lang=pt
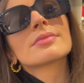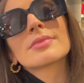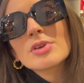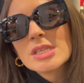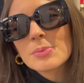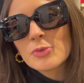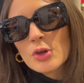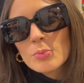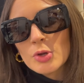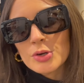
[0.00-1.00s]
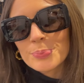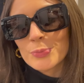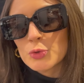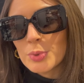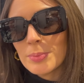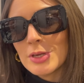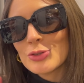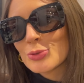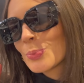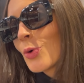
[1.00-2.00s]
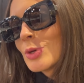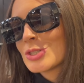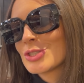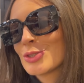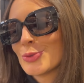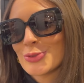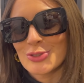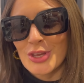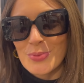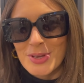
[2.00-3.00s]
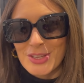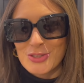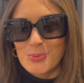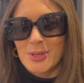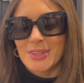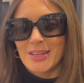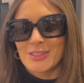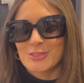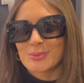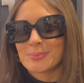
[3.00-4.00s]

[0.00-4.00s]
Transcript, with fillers: Quais é que me ficam melhor? Os primeiros ou estes segundos? Digam-me aqui nos comentários.